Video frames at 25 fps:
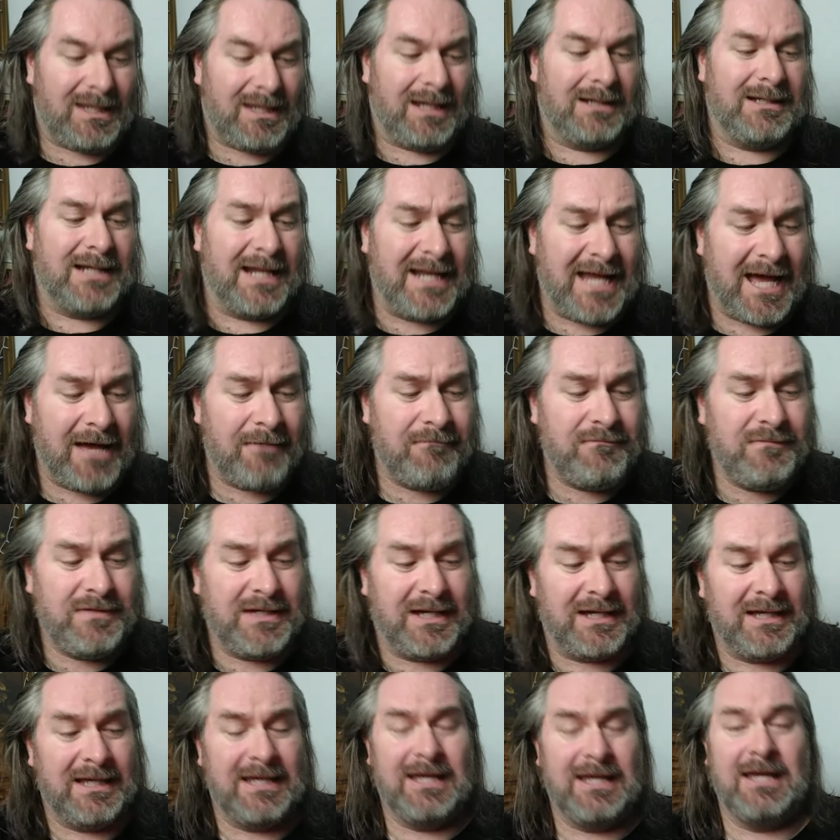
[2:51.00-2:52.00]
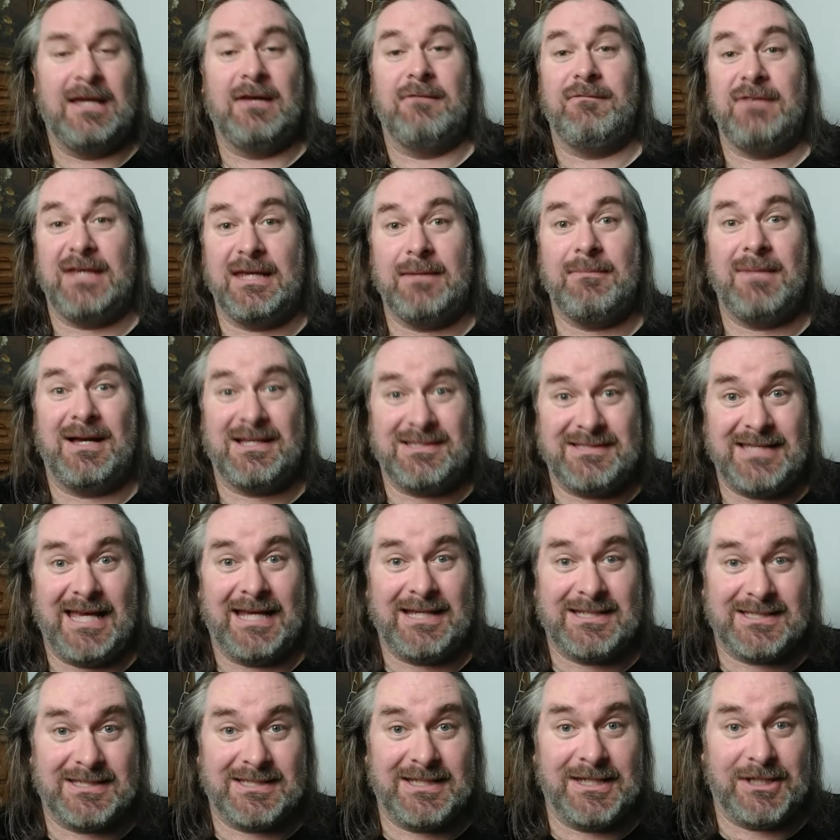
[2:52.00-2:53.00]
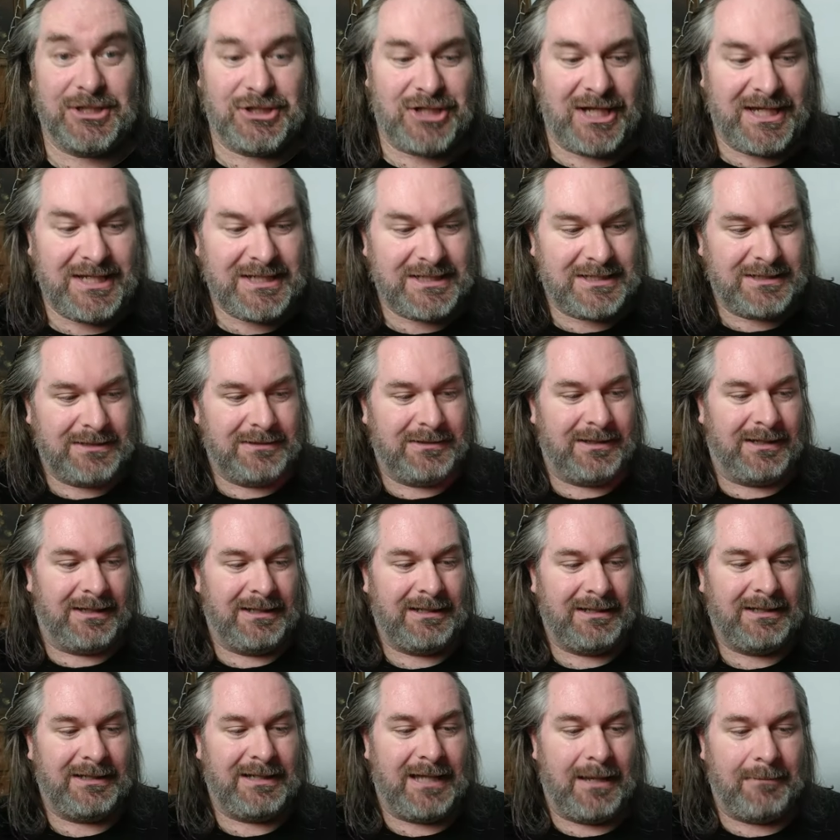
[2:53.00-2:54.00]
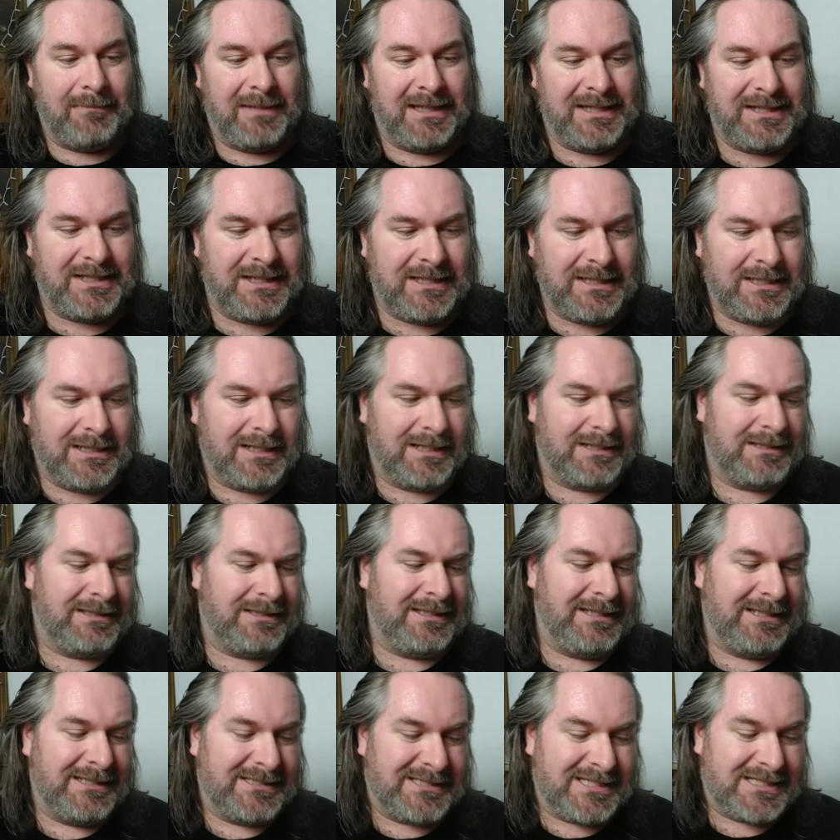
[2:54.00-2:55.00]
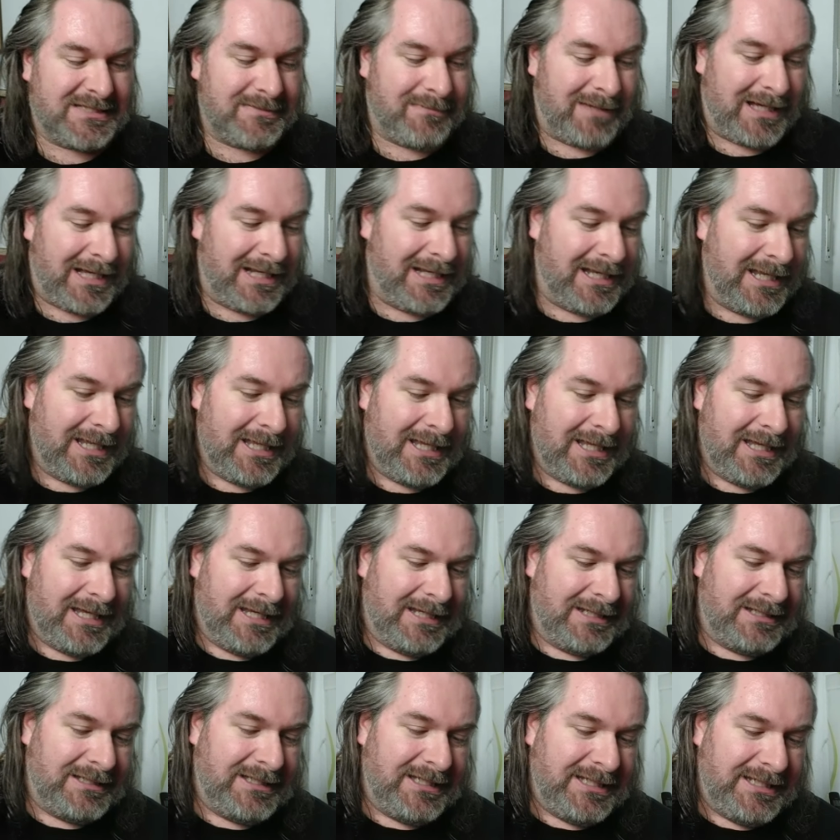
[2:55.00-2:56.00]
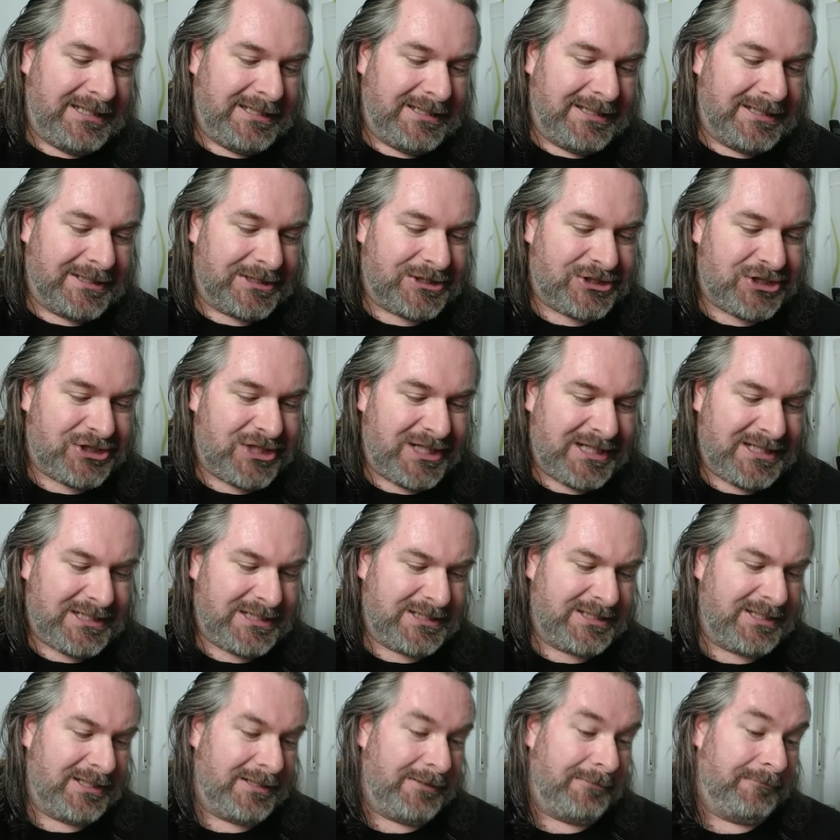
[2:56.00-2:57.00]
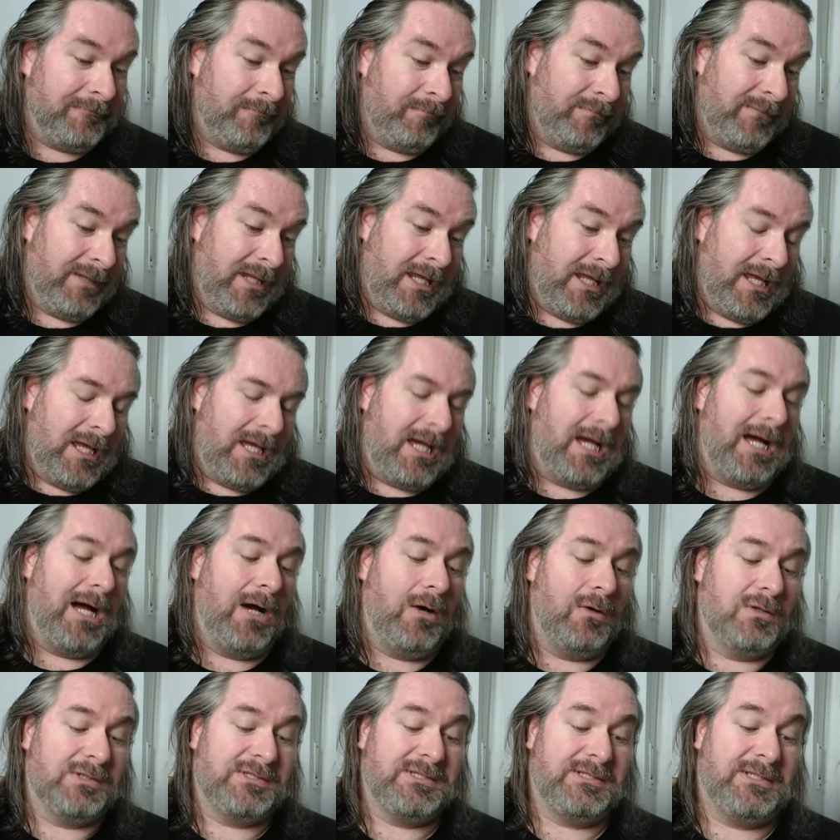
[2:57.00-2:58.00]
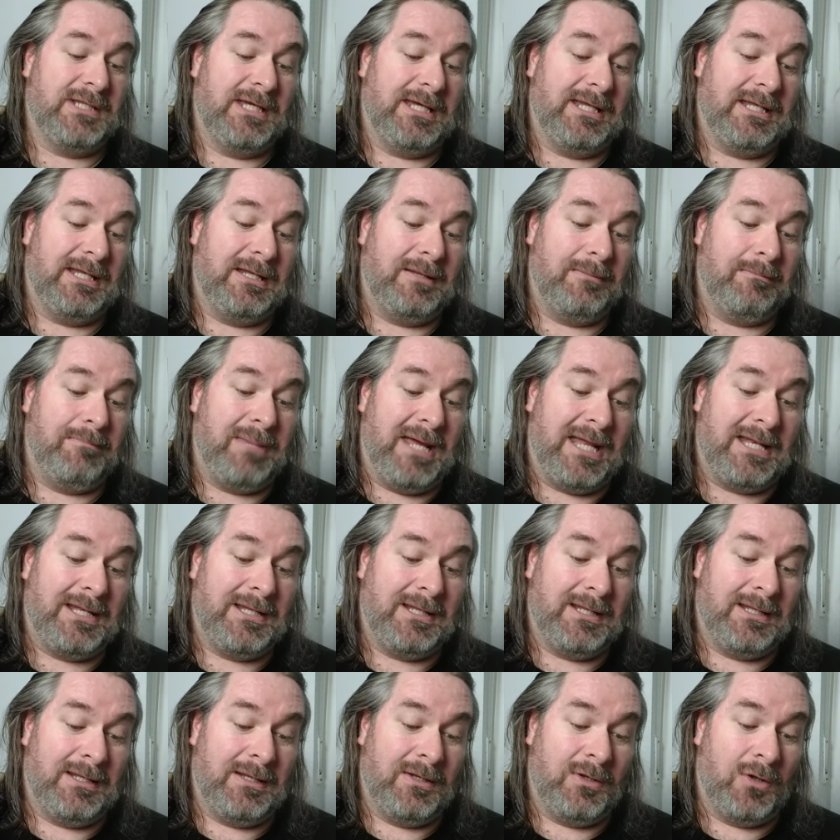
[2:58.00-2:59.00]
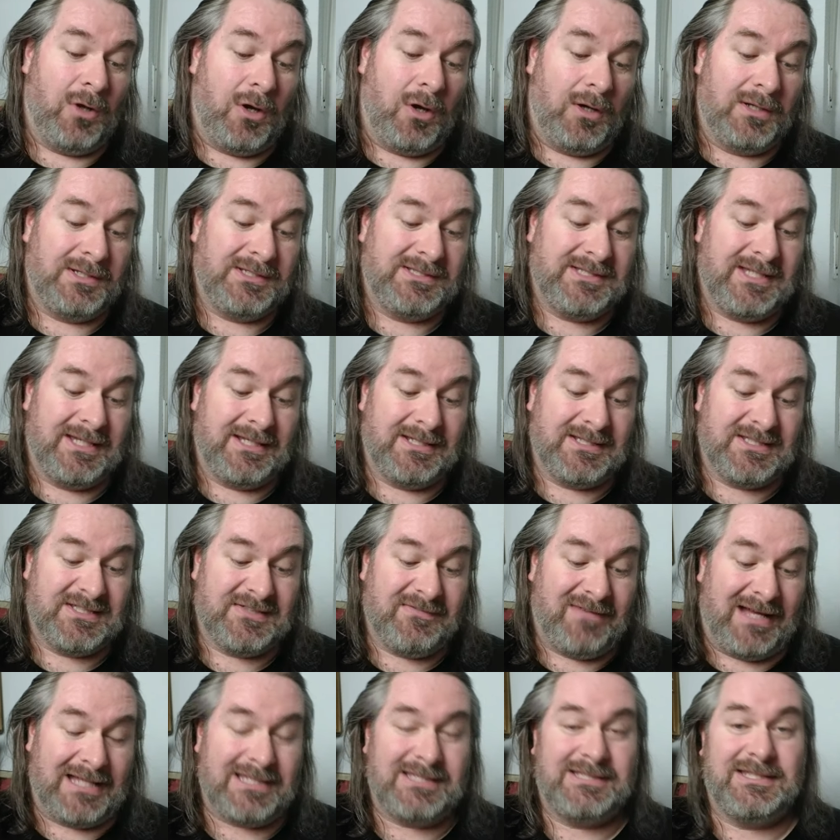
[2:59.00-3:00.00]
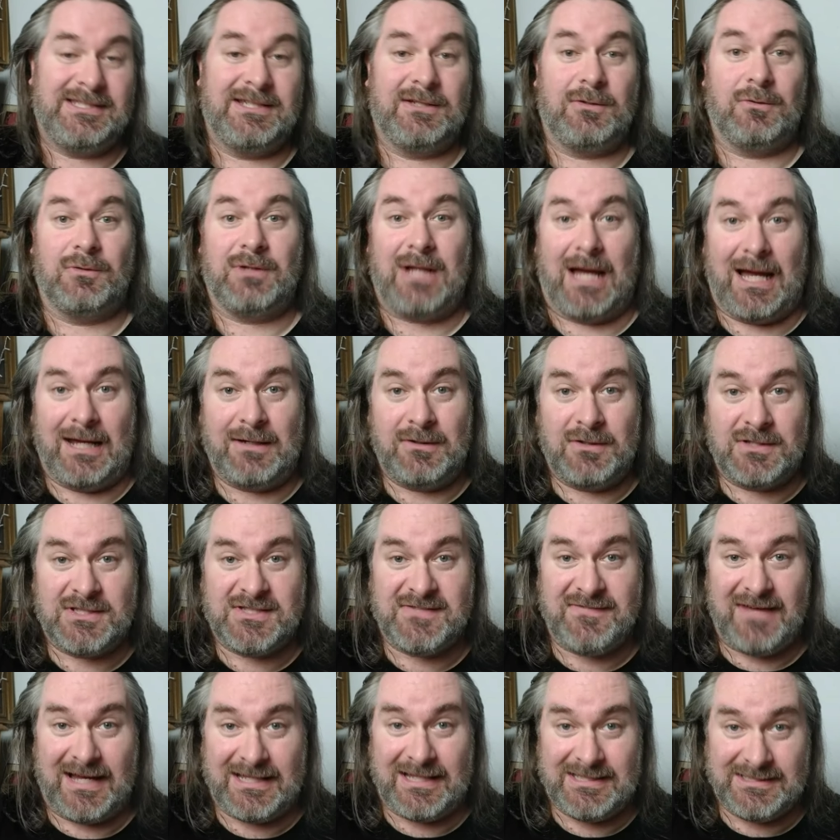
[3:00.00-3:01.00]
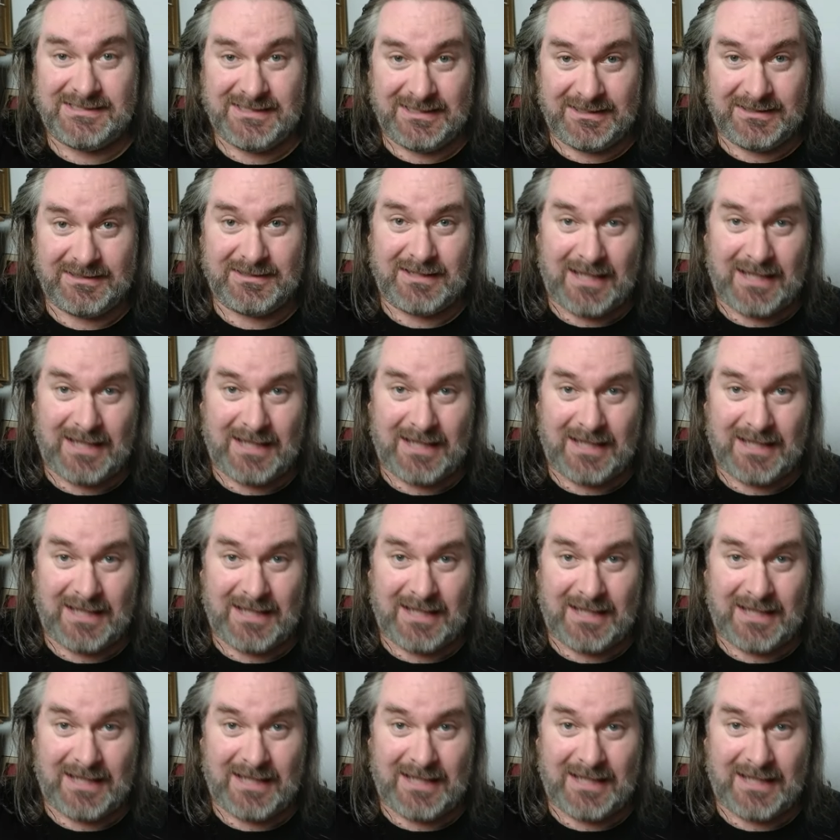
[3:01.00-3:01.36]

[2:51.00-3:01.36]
Und dann haben wir wie immer sechs Geschichten drin, nämlich hier dieses Mal die Geschichten aus den Bänden 19, 20 und 21.